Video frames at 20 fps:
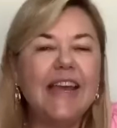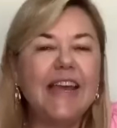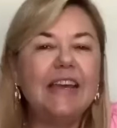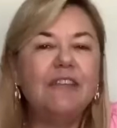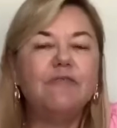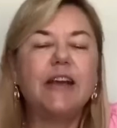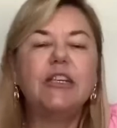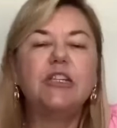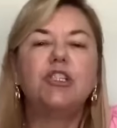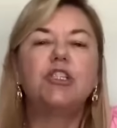E
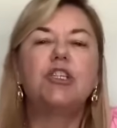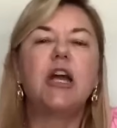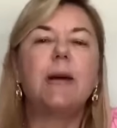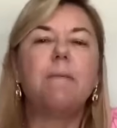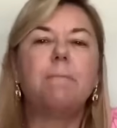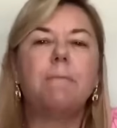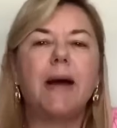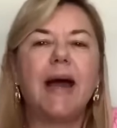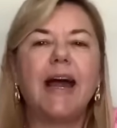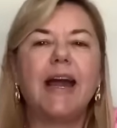ele vai
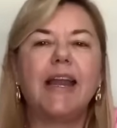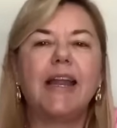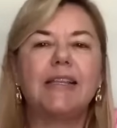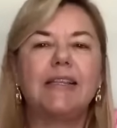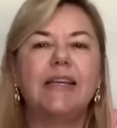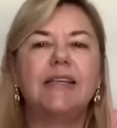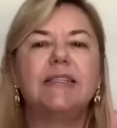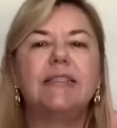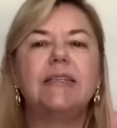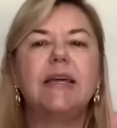chamar a
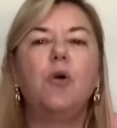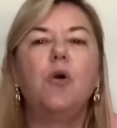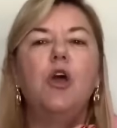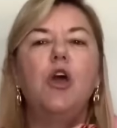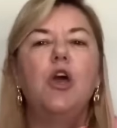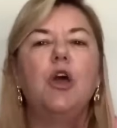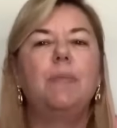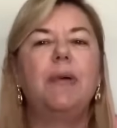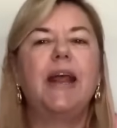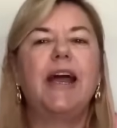atenção
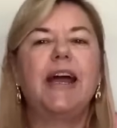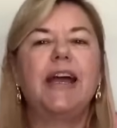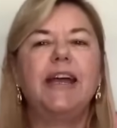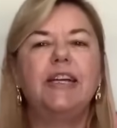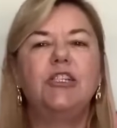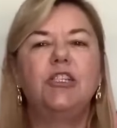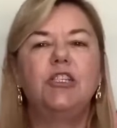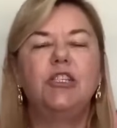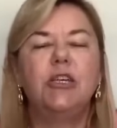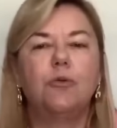para a
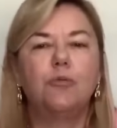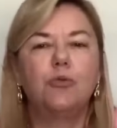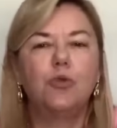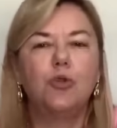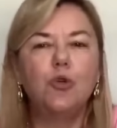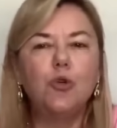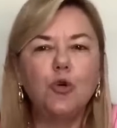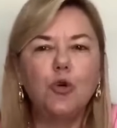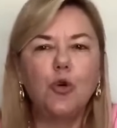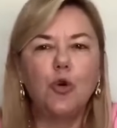região
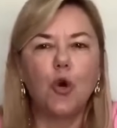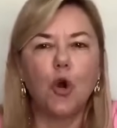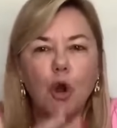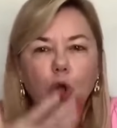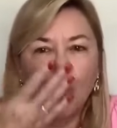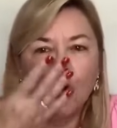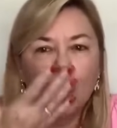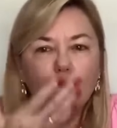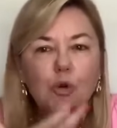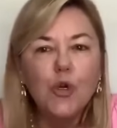do
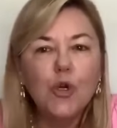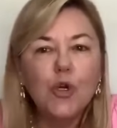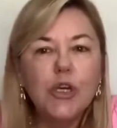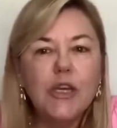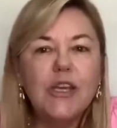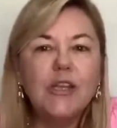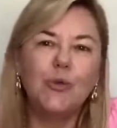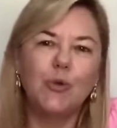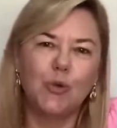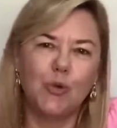colo
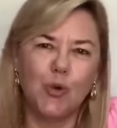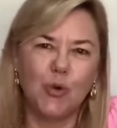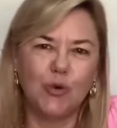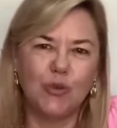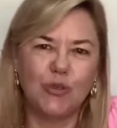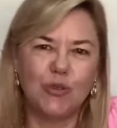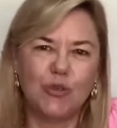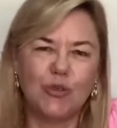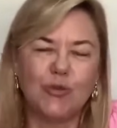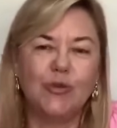e do
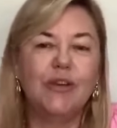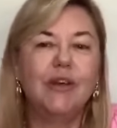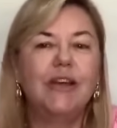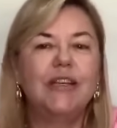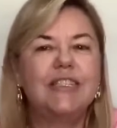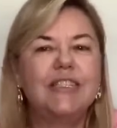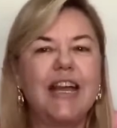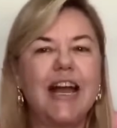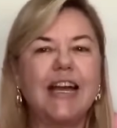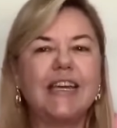rosto
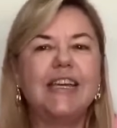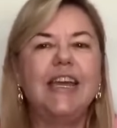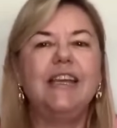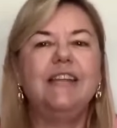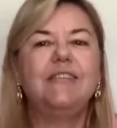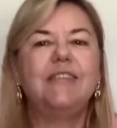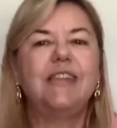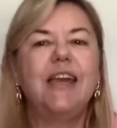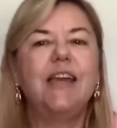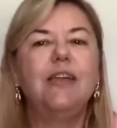já que
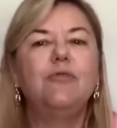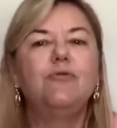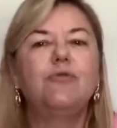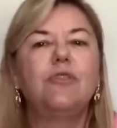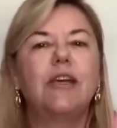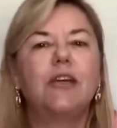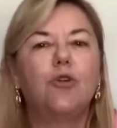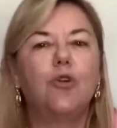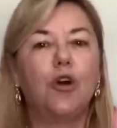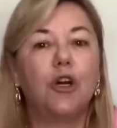ele tem um
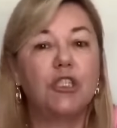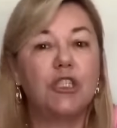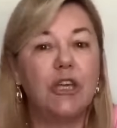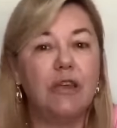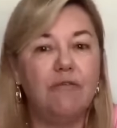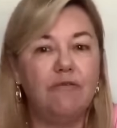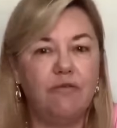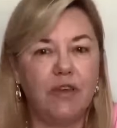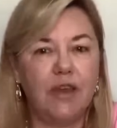decote em